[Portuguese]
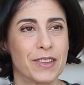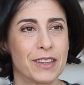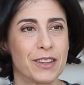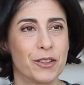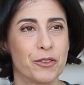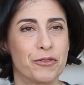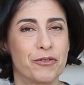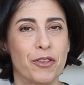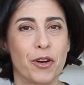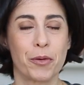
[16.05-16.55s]

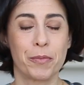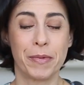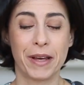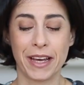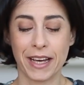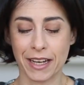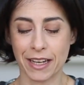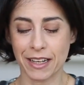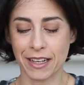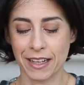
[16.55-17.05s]
do
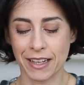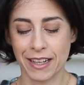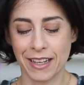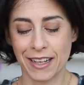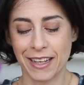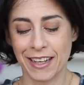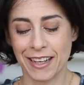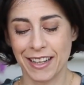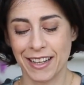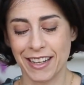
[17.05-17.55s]
Flaubert.
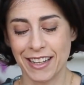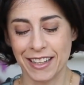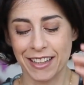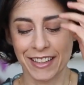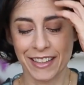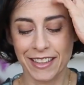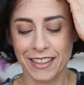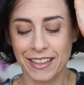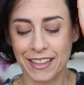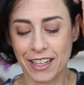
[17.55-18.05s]

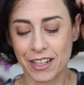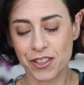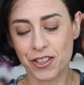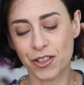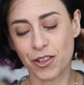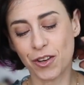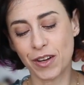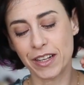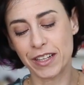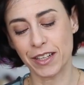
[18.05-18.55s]
E a
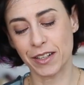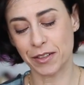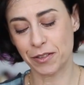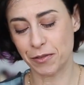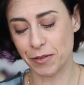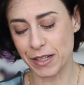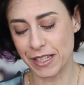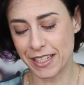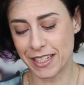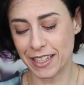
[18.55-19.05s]
história
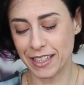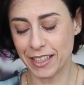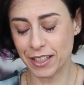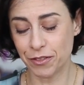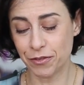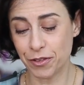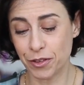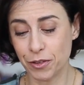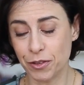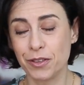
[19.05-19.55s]
com esse
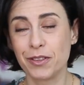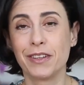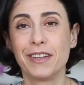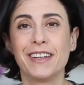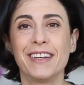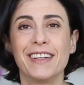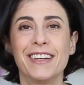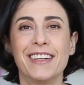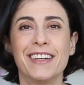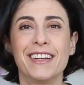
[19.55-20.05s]
livro
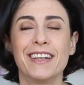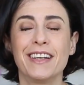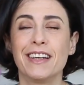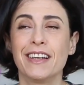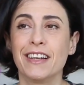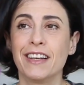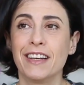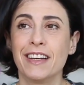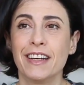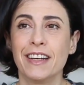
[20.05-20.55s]

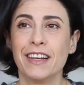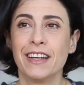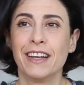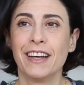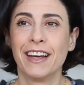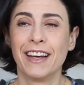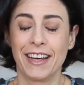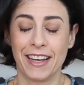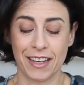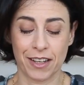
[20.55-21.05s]

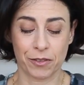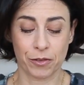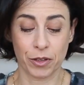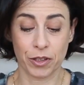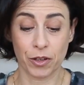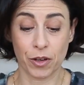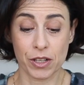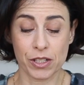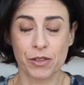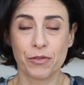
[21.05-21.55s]
é
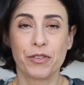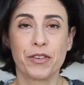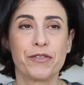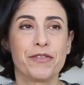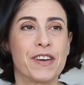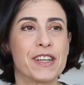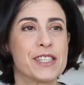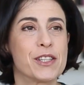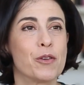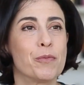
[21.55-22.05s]
curiosa. Eu fui
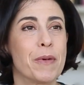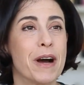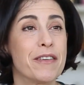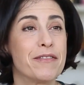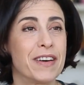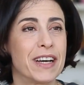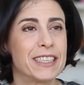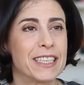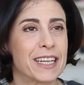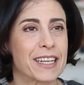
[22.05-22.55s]
fazer o
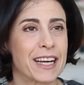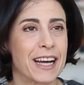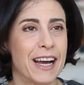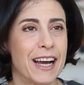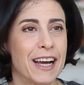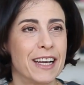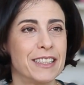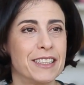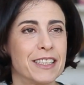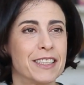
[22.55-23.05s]
Marvada
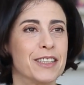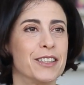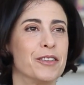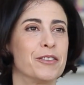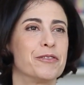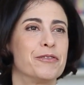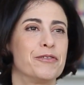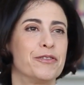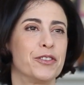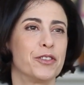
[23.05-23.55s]
Carne, que é
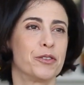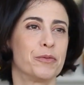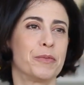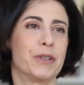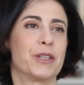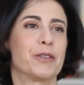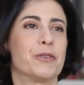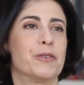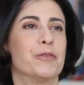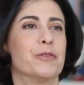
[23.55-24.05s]
um
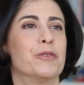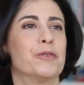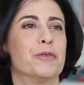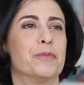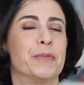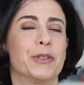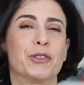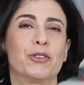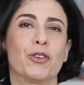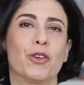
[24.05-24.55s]
filme com
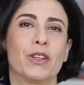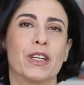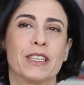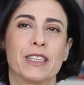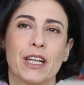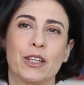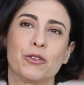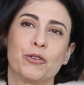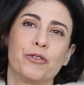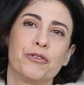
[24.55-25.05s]
o pessoal da
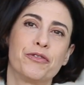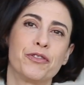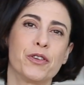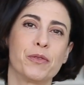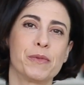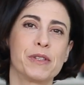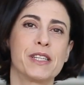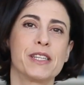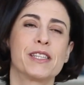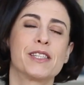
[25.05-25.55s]
Tatu
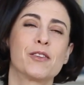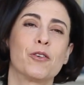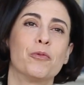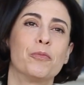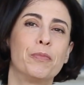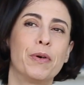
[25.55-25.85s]
Filmes em São